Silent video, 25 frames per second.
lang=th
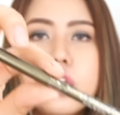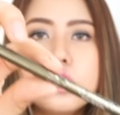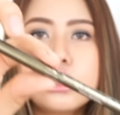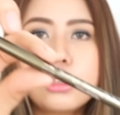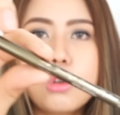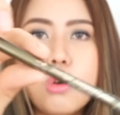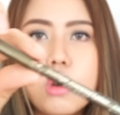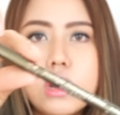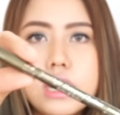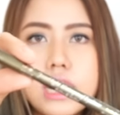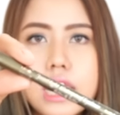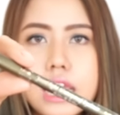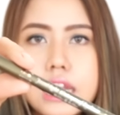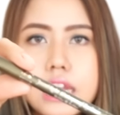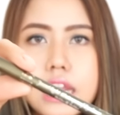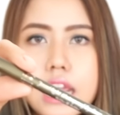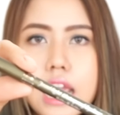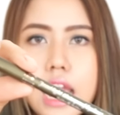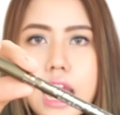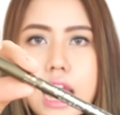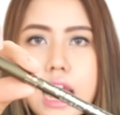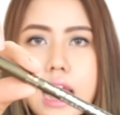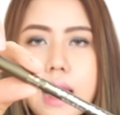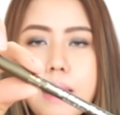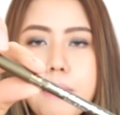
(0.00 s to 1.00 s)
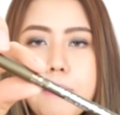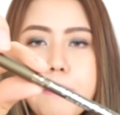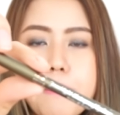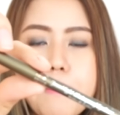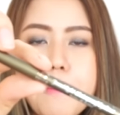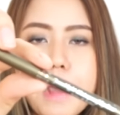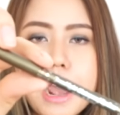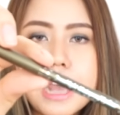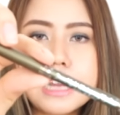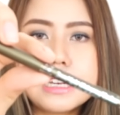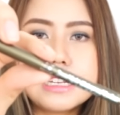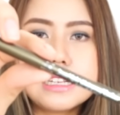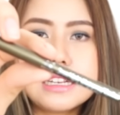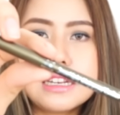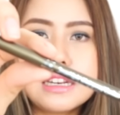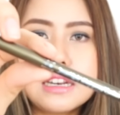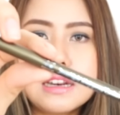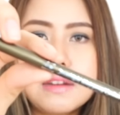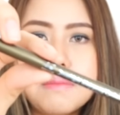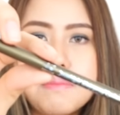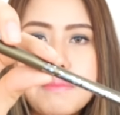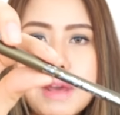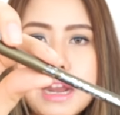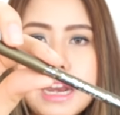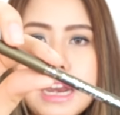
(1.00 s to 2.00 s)
ตัวนี้เนี่ย
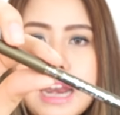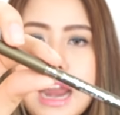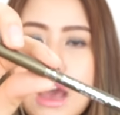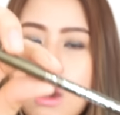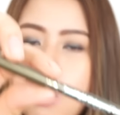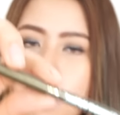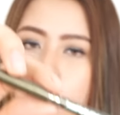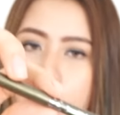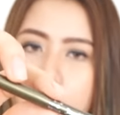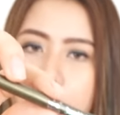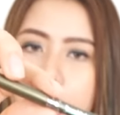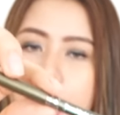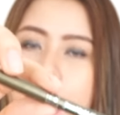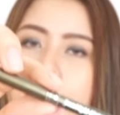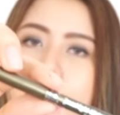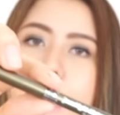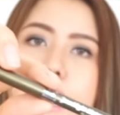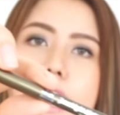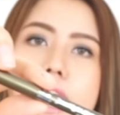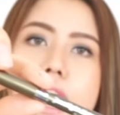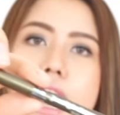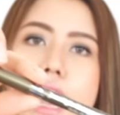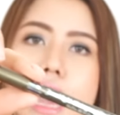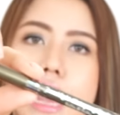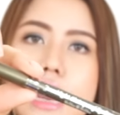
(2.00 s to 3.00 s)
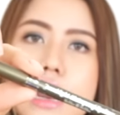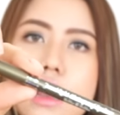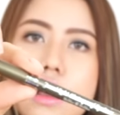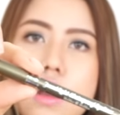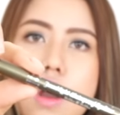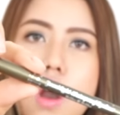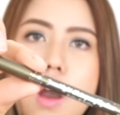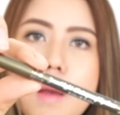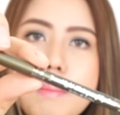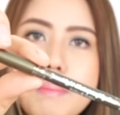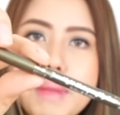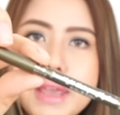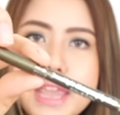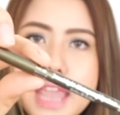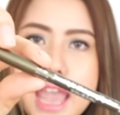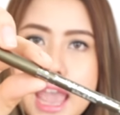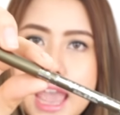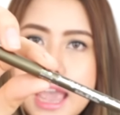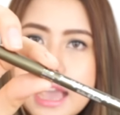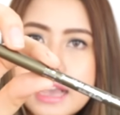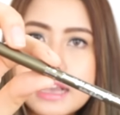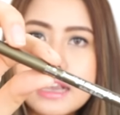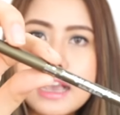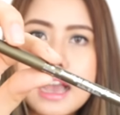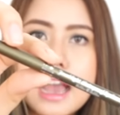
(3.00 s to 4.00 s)
มันเหลาง่ายนะคะแล้วก็ไม่แห้
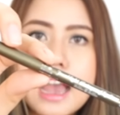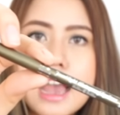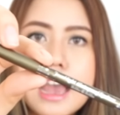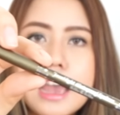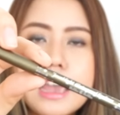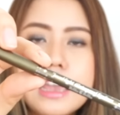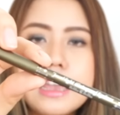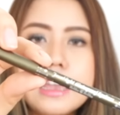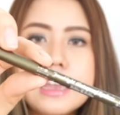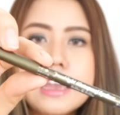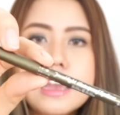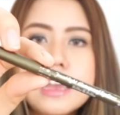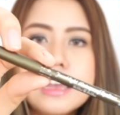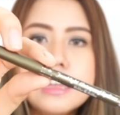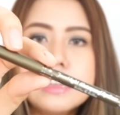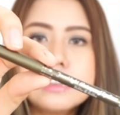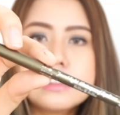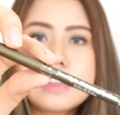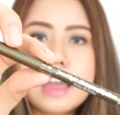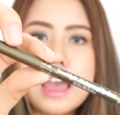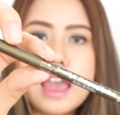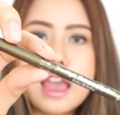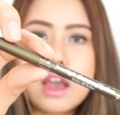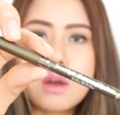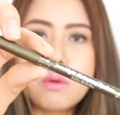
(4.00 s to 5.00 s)
งง่ายแต่